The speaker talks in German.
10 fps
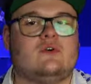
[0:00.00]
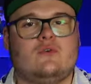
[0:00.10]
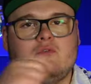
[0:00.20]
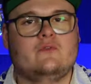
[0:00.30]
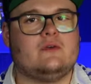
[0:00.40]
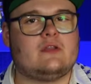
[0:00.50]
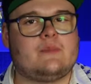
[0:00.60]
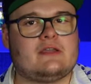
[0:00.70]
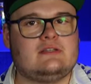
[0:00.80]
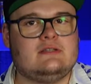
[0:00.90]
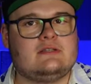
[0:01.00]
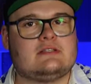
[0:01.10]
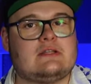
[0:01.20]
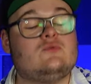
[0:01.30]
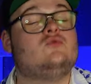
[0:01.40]
So, und wir unterbrechen diese
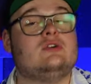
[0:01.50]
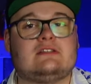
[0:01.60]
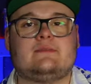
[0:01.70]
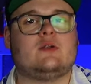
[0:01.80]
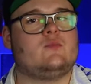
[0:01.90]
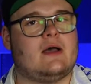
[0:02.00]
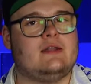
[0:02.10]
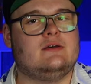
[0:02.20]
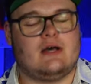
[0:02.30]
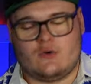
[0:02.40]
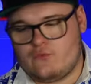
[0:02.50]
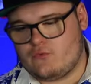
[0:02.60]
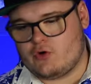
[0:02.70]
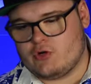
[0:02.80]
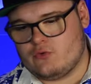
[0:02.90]
Sendung kurz mal, um eine
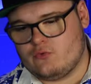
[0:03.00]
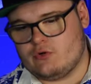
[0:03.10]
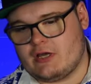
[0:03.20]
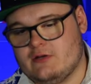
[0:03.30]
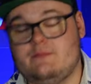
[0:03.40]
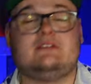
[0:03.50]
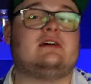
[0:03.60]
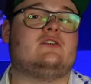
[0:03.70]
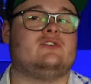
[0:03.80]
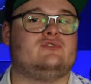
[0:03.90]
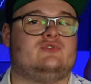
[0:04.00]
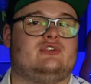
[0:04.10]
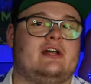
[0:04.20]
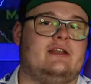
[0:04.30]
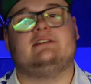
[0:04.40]
Aufforderung oder eine Bitte an euch zu
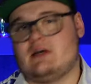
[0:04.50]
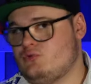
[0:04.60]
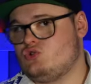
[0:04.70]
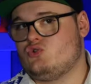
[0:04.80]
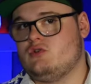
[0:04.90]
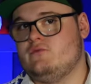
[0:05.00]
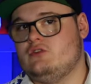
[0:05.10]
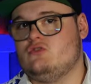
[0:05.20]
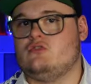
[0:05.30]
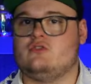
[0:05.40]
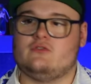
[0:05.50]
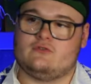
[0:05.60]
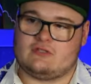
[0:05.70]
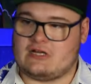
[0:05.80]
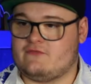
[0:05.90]
stellen. Ich habe es schon im Video
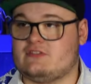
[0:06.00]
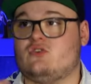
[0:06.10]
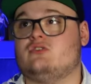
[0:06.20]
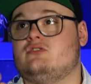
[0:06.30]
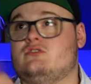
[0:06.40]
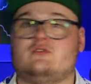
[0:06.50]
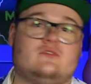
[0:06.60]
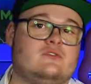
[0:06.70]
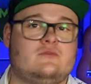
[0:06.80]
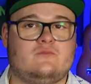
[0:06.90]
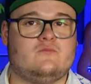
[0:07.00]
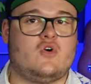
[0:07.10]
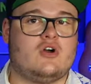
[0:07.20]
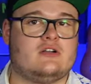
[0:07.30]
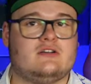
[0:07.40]
gesagt, was heute äh,
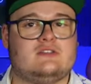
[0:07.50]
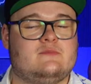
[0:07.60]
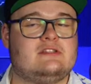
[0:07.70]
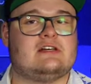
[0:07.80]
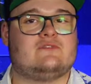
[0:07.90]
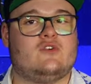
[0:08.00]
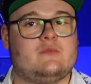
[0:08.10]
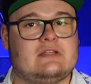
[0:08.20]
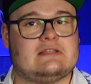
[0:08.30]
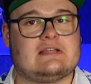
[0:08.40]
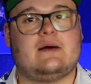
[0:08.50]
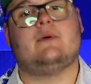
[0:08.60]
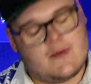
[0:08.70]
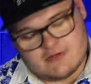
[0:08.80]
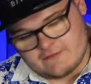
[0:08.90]
morgens, mittags, vormittags kam.
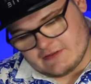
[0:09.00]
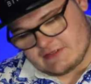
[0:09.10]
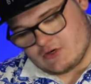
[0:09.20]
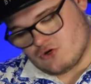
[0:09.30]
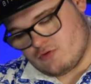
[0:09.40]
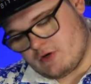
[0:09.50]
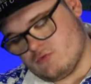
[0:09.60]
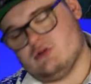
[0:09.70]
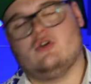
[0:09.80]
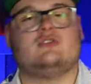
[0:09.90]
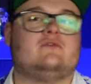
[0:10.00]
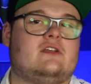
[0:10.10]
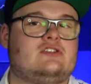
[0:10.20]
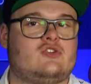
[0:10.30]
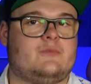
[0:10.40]
Aber ich erwähne sie auch nochmal, um die Leute
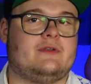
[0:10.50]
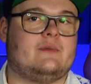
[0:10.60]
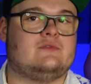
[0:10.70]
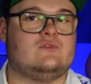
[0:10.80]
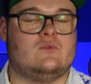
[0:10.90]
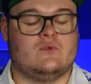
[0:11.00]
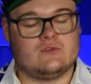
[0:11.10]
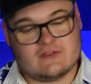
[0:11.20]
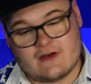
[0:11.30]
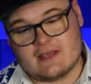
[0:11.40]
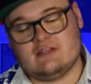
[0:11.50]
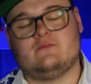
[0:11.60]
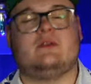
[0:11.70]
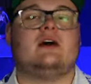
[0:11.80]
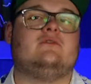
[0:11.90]
vielleicht doppelt abzuholen. Und zwar,
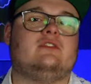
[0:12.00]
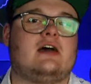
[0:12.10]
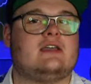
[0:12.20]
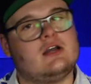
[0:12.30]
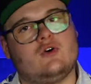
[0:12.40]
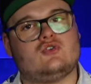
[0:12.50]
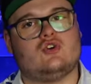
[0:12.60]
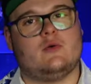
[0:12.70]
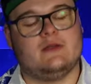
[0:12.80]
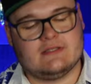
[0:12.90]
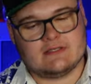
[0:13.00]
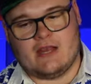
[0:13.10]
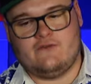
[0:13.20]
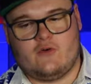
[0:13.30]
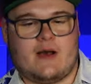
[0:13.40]
ich plane wieder ein Couch Comments,
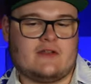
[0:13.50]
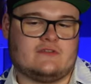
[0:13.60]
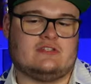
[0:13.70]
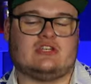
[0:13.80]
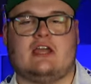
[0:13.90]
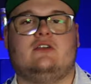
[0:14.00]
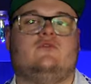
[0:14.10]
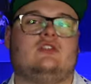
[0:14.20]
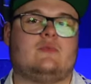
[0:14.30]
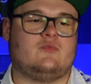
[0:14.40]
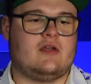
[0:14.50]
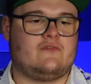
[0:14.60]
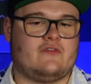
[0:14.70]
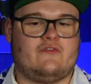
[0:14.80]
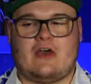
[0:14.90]
ein Format, was ich eingeführt habe, um
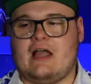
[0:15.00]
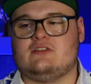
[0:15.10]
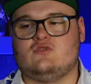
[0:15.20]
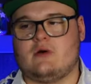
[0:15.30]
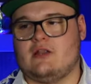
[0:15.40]
einfach Fragen zu